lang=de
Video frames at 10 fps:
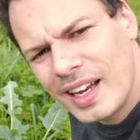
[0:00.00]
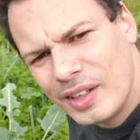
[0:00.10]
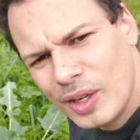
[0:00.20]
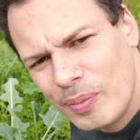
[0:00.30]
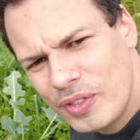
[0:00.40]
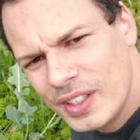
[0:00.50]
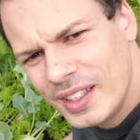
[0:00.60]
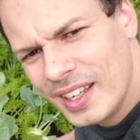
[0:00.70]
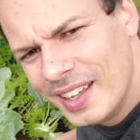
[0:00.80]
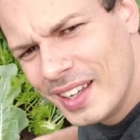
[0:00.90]
kleinen
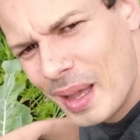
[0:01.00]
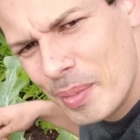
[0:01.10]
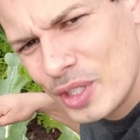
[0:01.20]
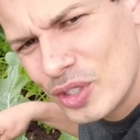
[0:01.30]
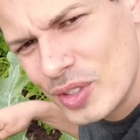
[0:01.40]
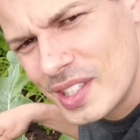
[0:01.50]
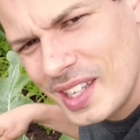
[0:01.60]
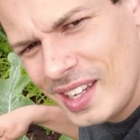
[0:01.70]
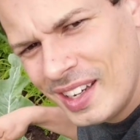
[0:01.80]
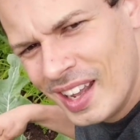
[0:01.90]
Köpfchen kann man schon
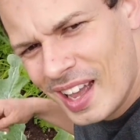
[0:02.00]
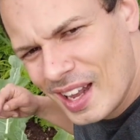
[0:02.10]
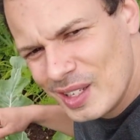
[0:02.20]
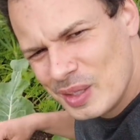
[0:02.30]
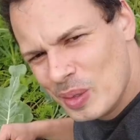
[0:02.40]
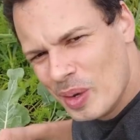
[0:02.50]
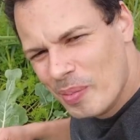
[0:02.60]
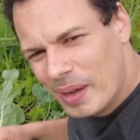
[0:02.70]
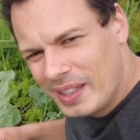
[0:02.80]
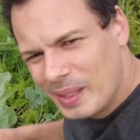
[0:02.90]
sehen. Also
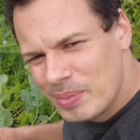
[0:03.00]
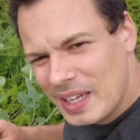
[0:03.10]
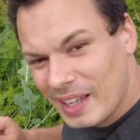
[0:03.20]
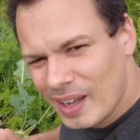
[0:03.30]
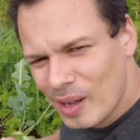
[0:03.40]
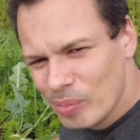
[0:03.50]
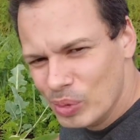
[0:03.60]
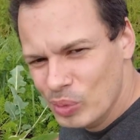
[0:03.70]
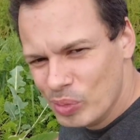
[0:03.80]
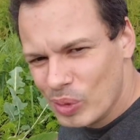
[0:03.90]
bald gibt es lecker
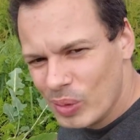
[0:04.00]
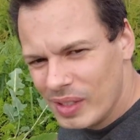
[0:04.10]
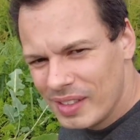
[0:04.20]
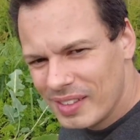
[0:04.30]
Blumenkohl.